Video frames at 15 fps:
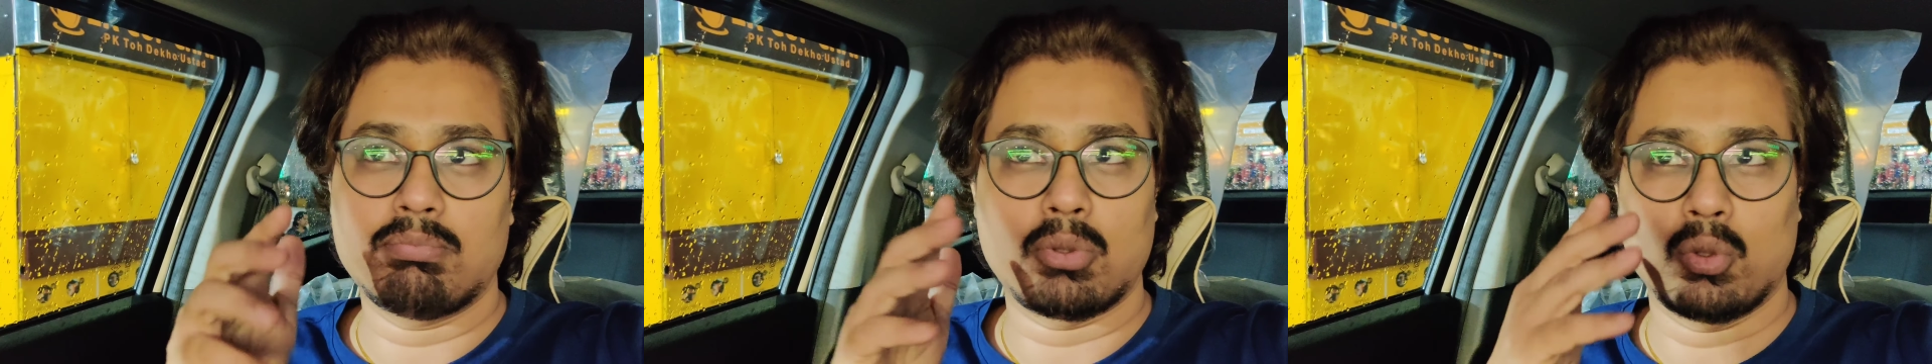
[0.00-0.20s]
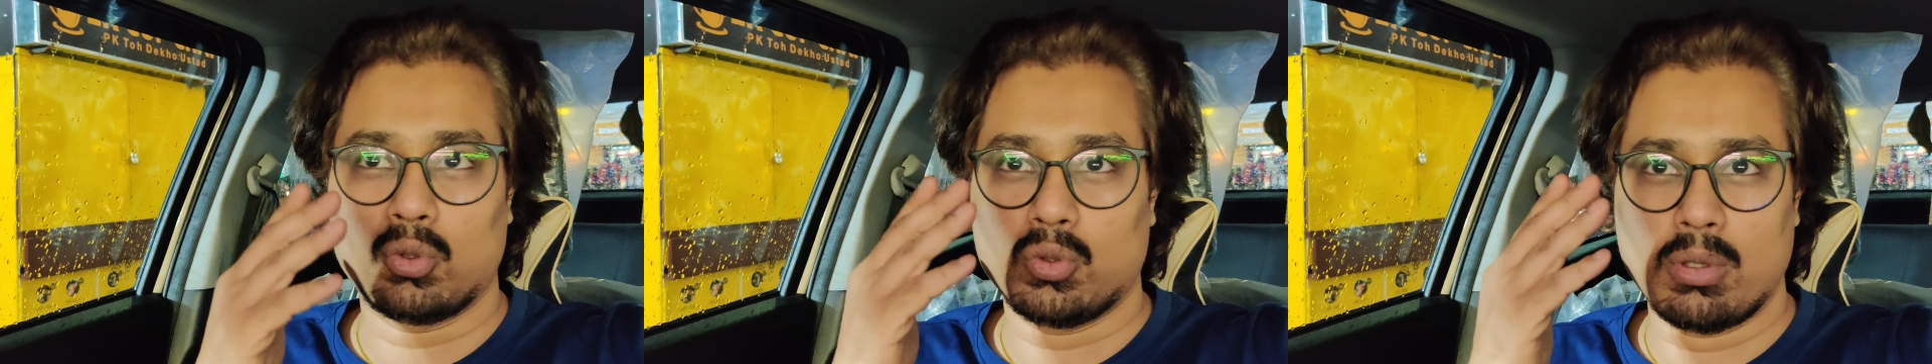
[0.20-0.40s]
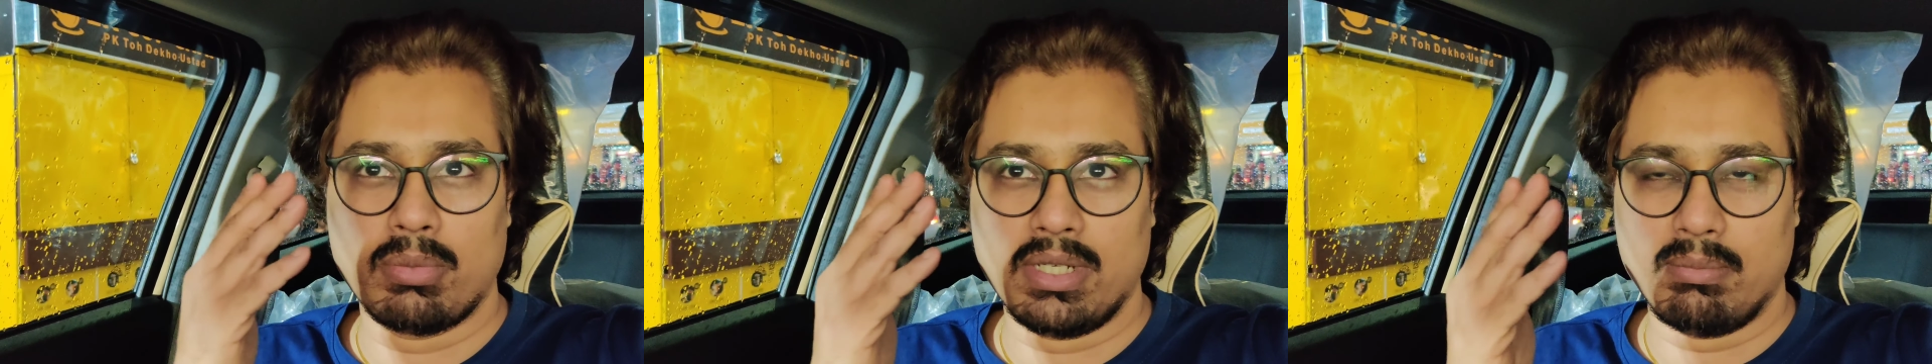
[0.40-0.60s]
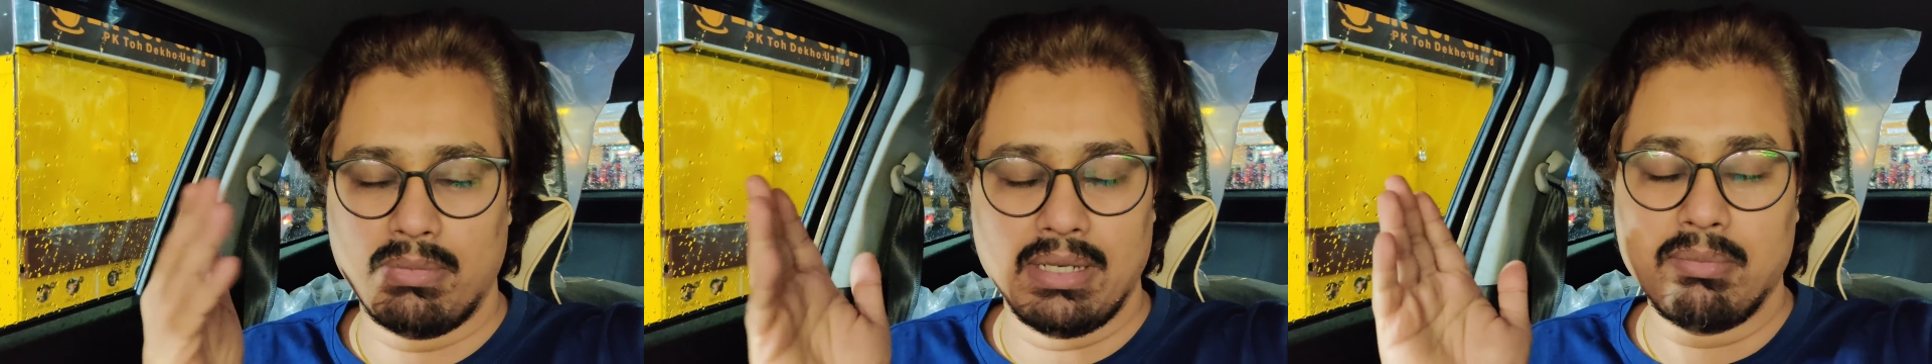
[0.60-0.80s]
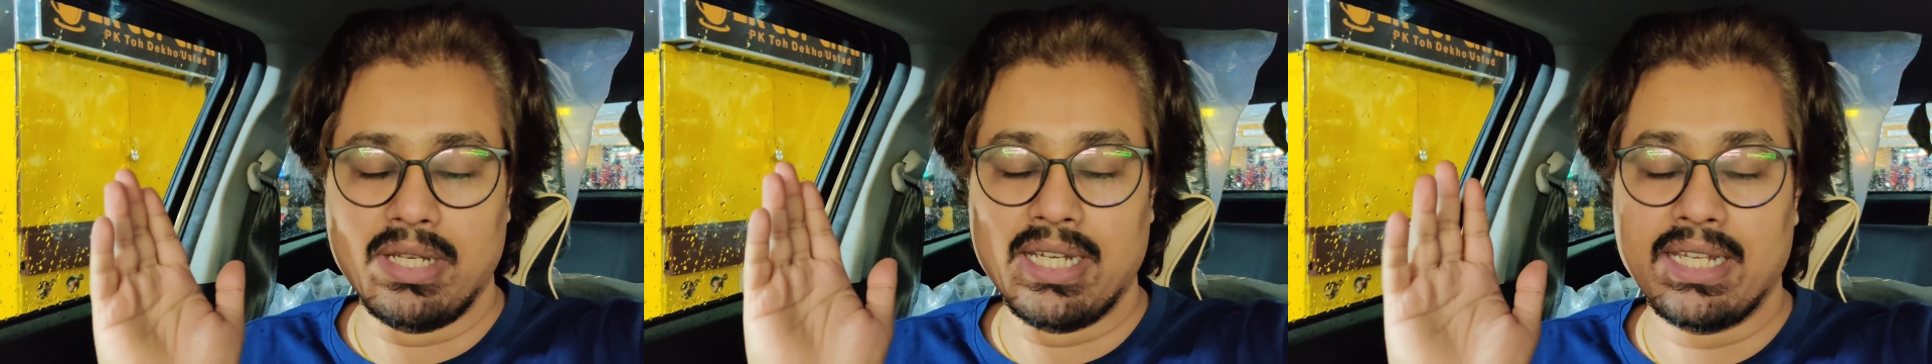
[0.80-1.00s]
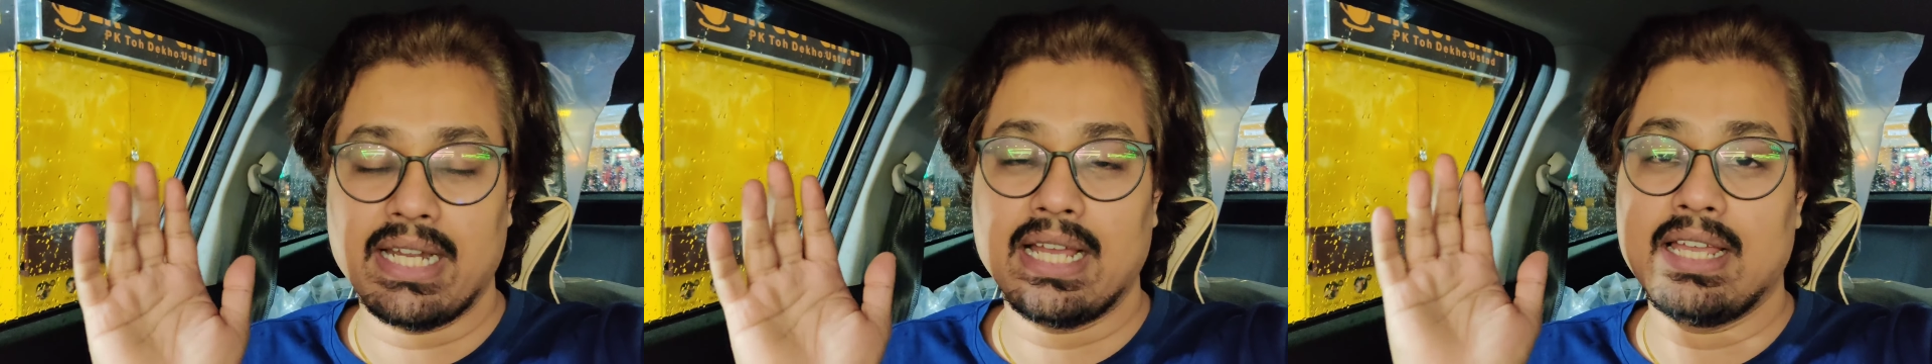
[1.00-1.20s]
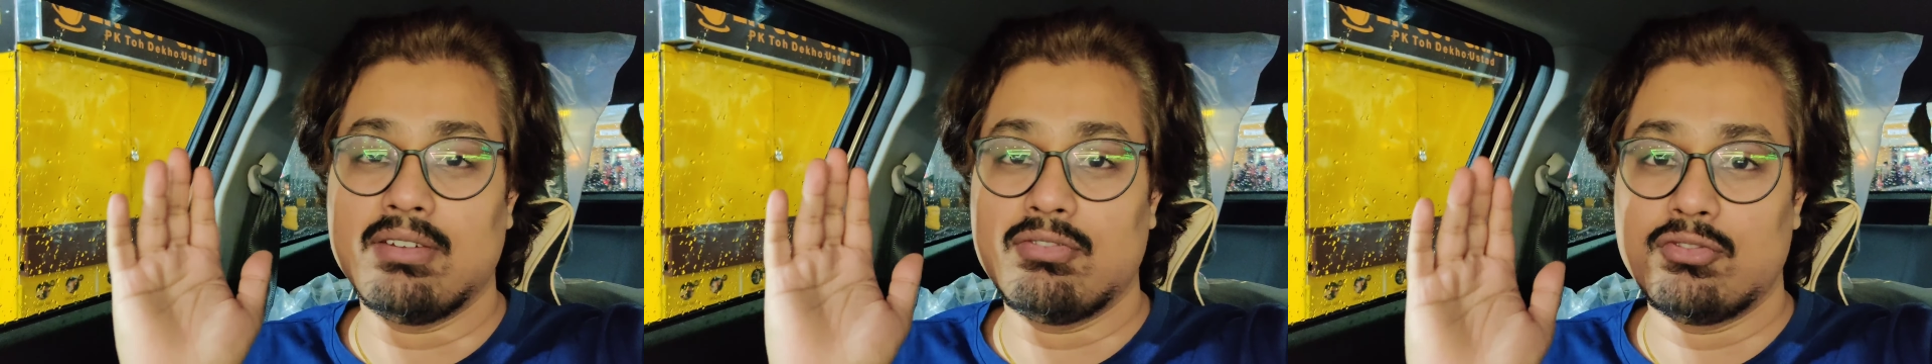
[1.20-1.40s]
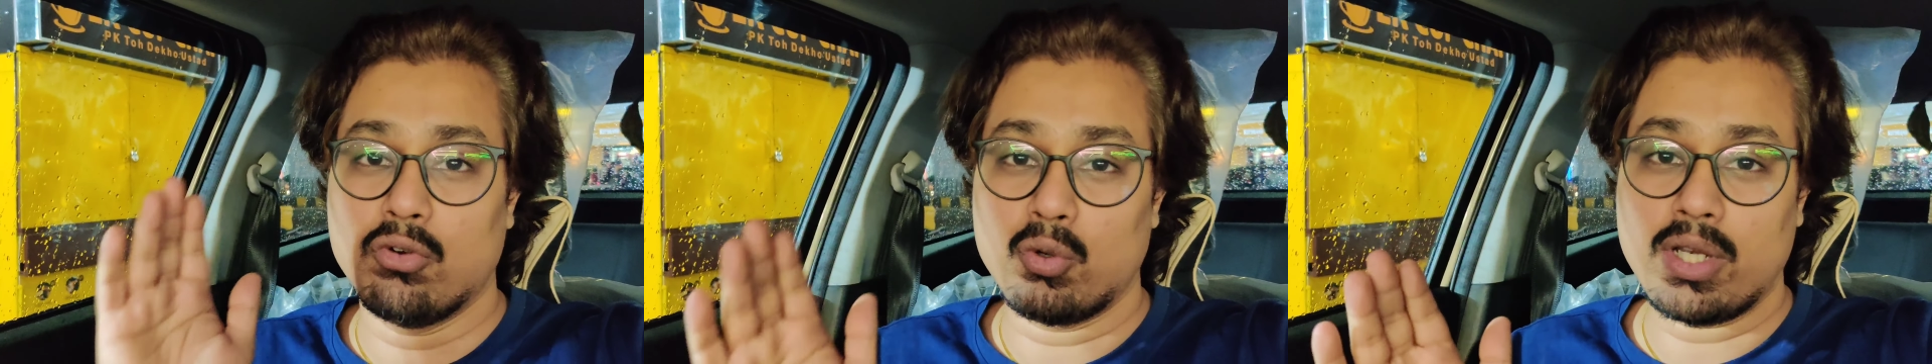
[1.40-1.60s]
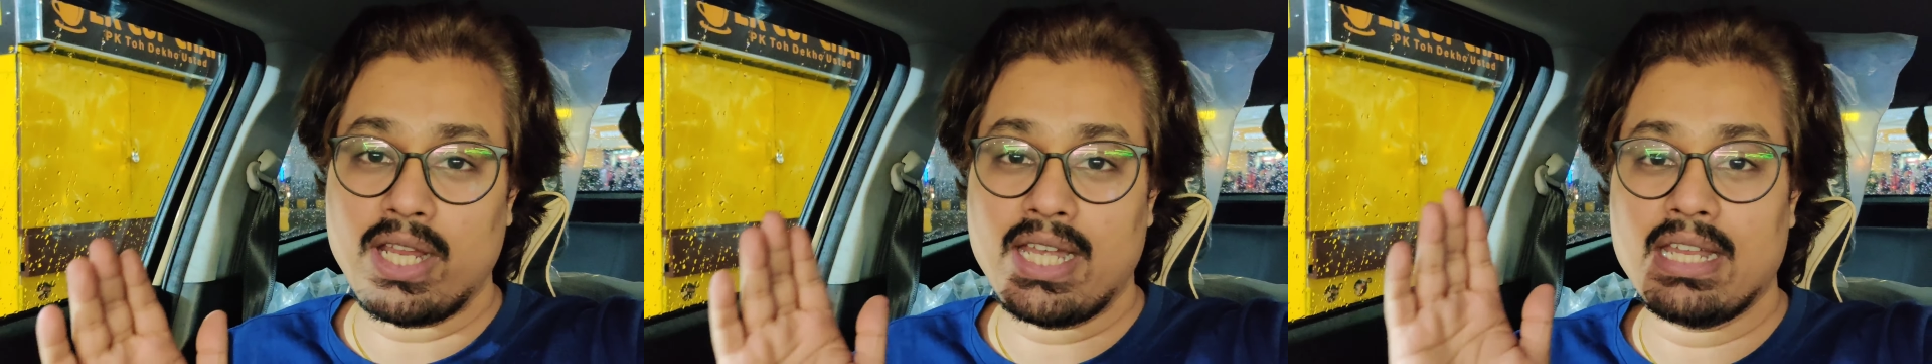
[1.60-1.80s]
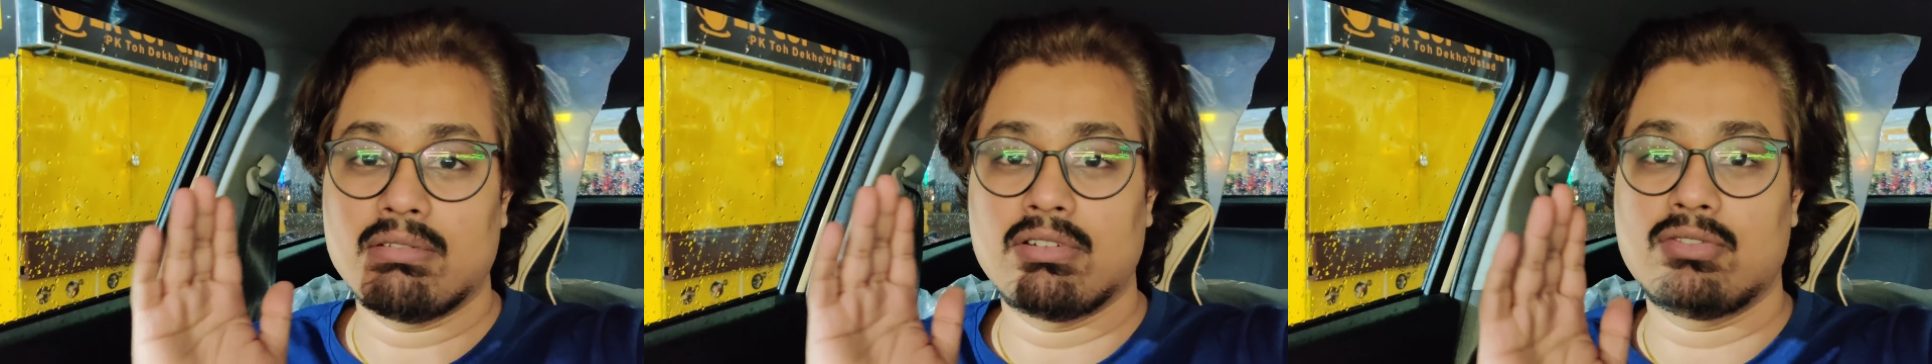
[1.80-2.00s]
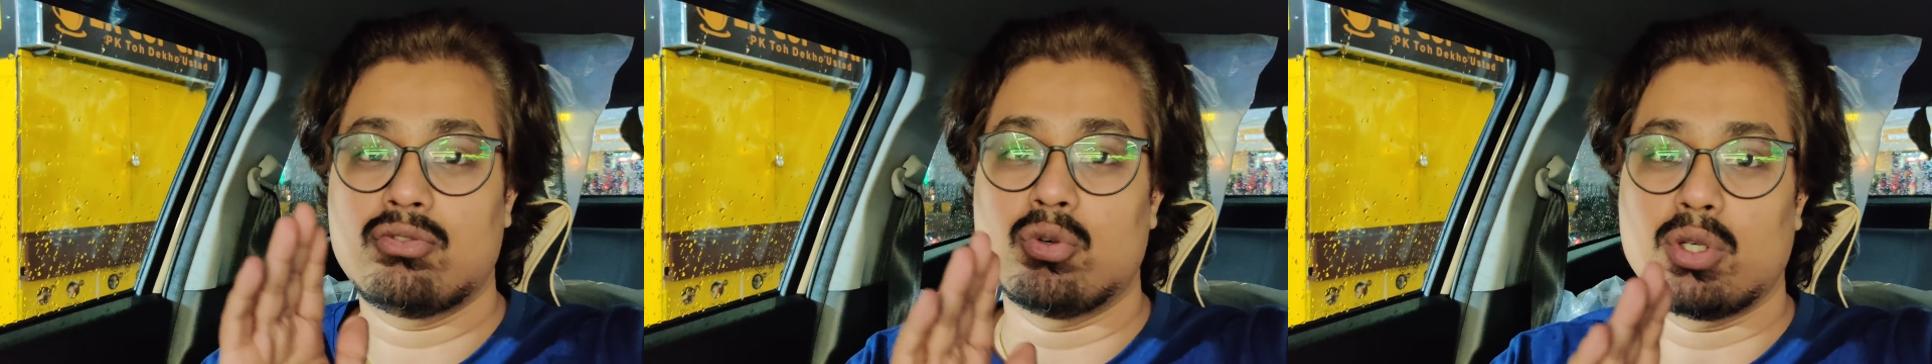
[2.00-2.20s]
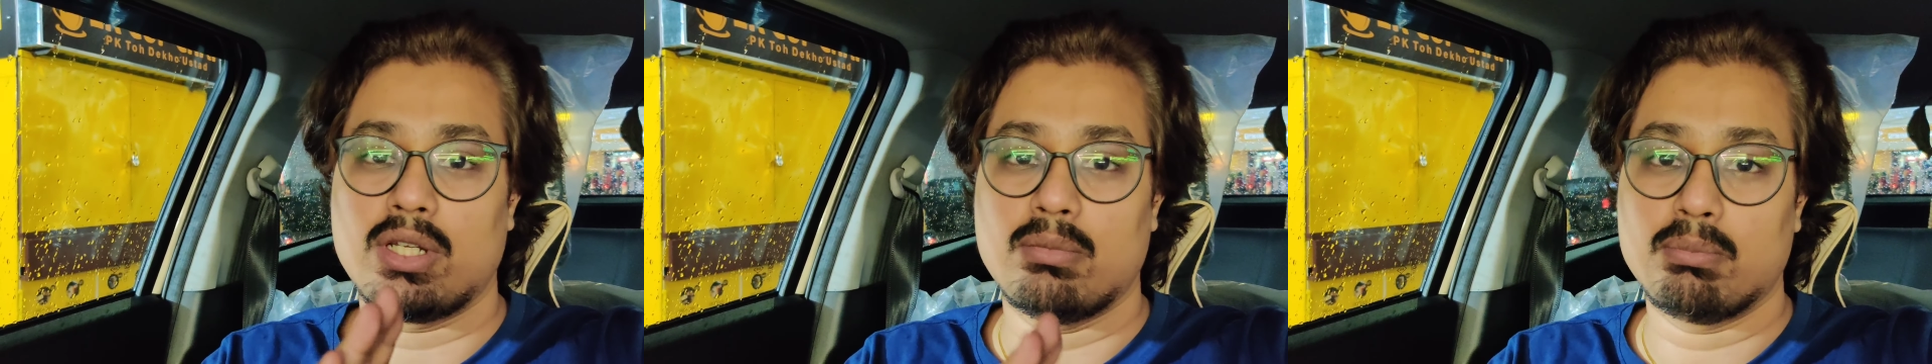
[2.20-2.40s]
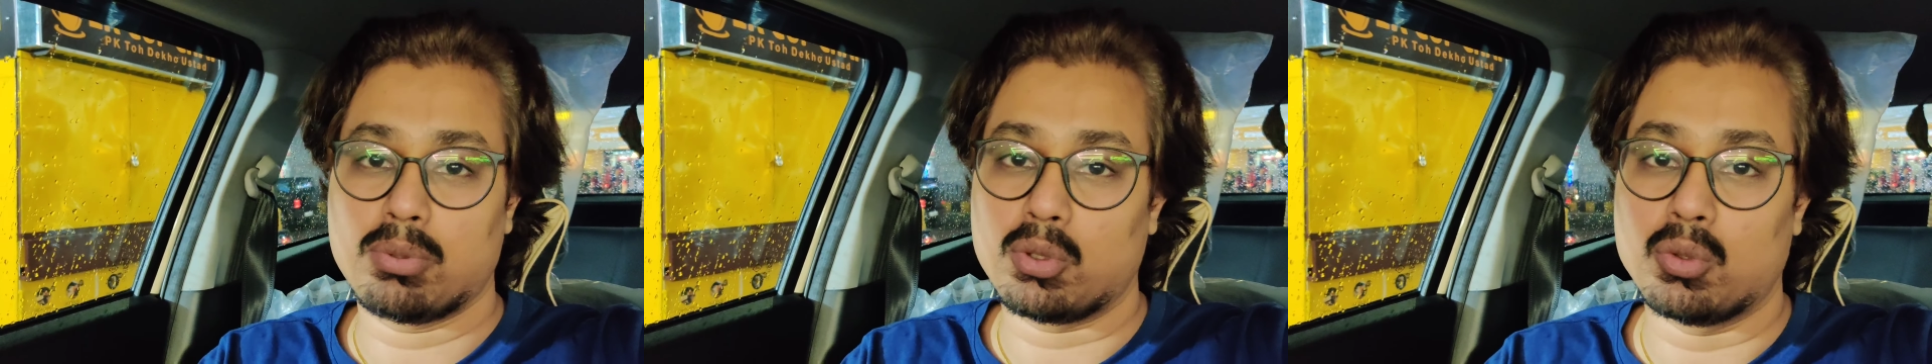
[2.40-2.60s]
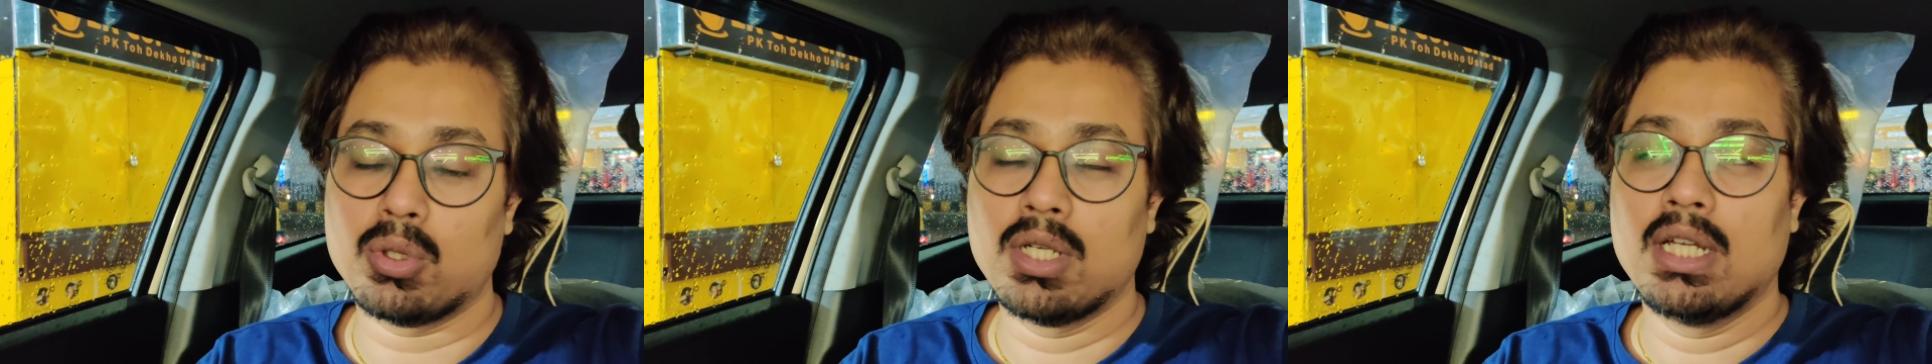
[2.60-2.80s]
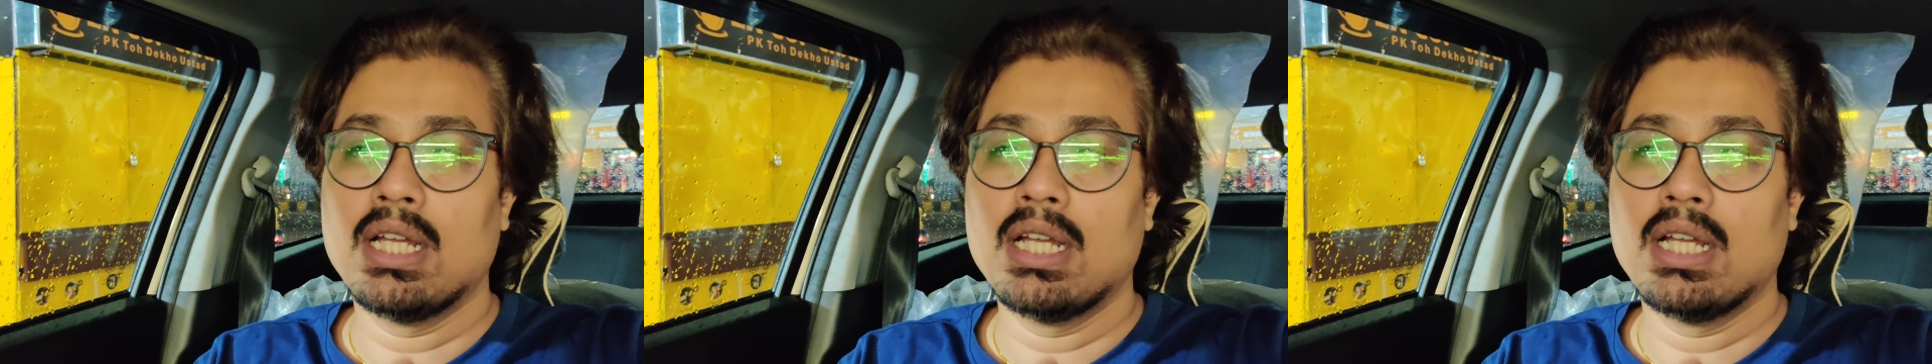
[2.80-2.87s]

प्रो तो अभी मिल भी नहीं रहा है फोर्टीन या फिर फोर्टीन प्रो